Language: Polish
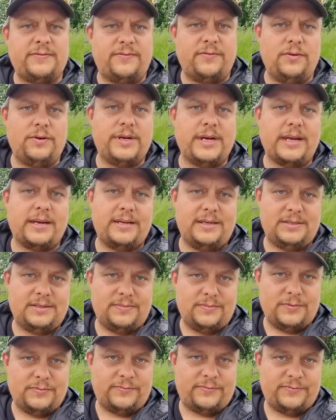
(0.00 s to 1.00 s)

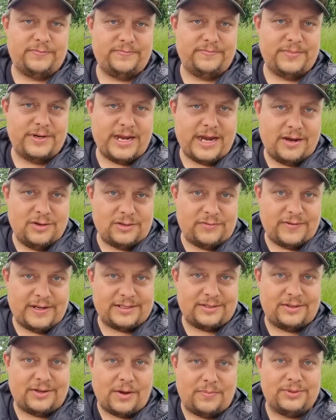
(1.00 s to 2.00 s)
wulgaryzmów, bo ja już
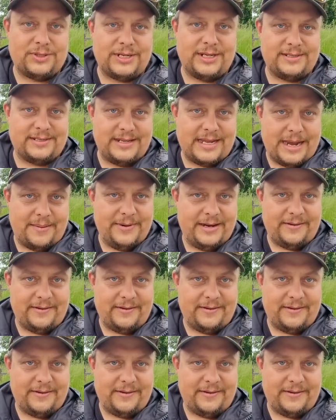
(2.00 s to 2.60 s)
Was dobrze znam.